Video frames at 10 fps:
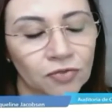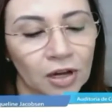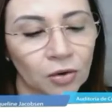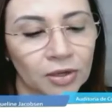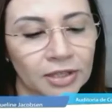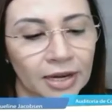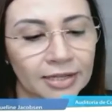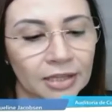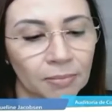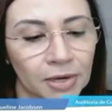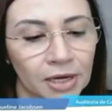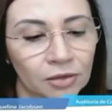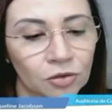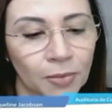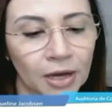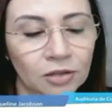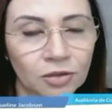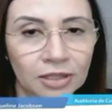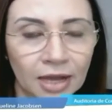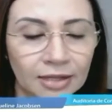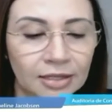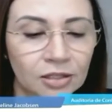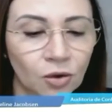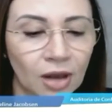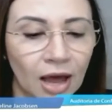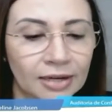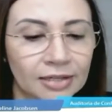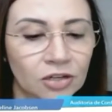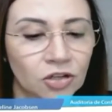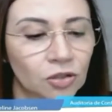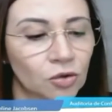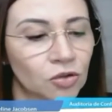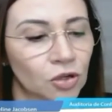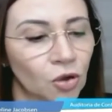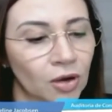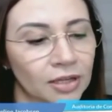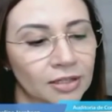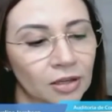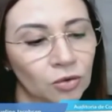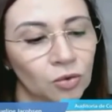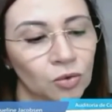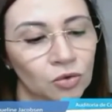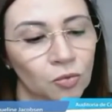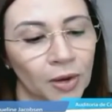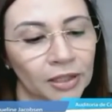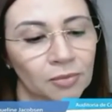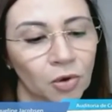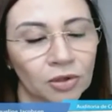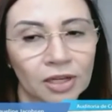valores recebidos pelas unidades escolares a título de locação do uso do patrimônio